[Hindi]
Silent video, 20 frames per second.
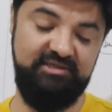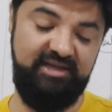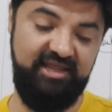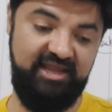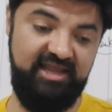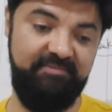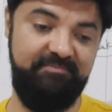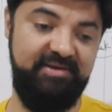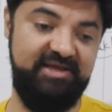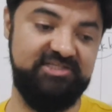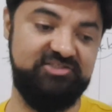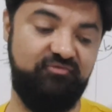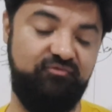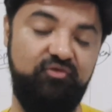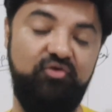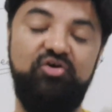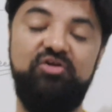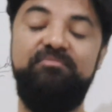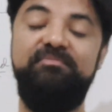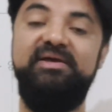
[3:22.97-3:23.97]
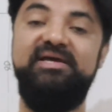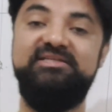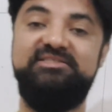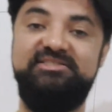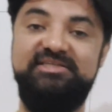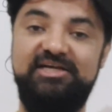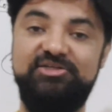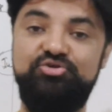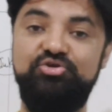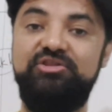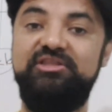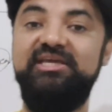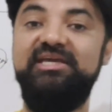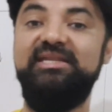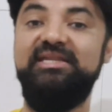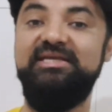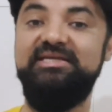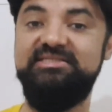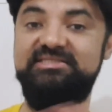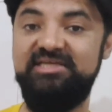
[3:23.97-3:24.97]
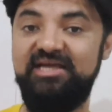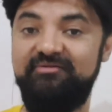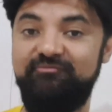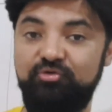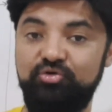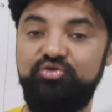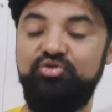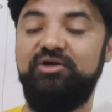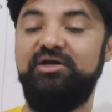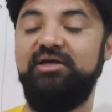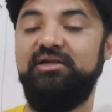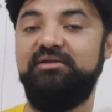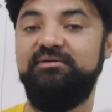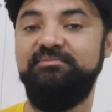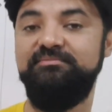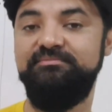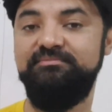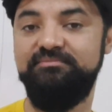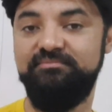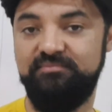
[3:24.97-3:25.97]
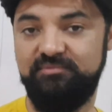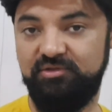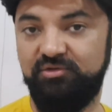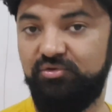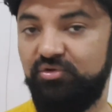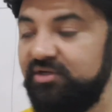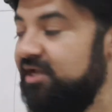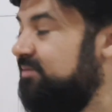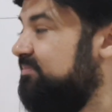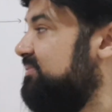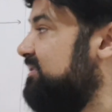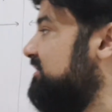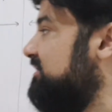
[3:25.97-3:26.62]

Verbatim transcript: डे बेस फ्लोर बेस ये जो तीन ईजी है वो तो कर ओके